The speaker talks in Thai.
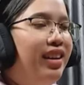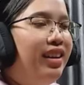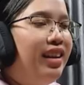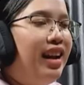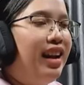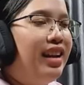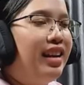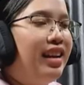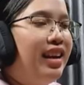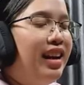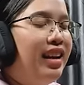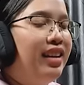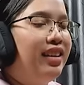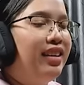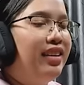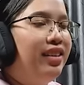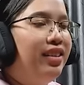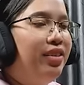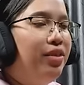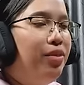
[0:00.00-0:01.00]
อะไรกัน
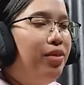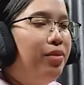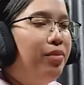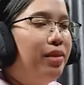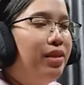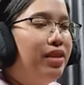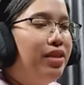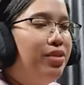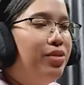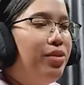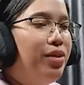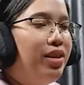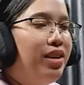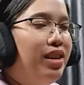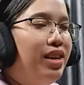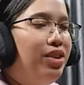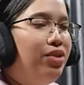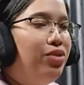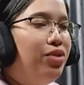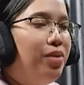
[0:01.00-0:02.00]
คนมันจะดวง
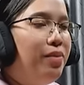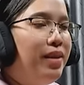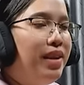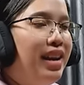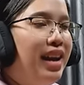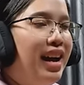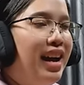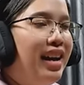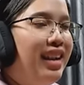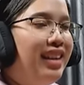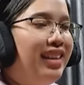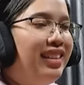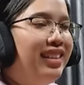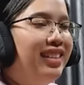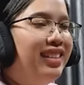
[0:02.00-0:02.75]
ดีช่วยไม่ได้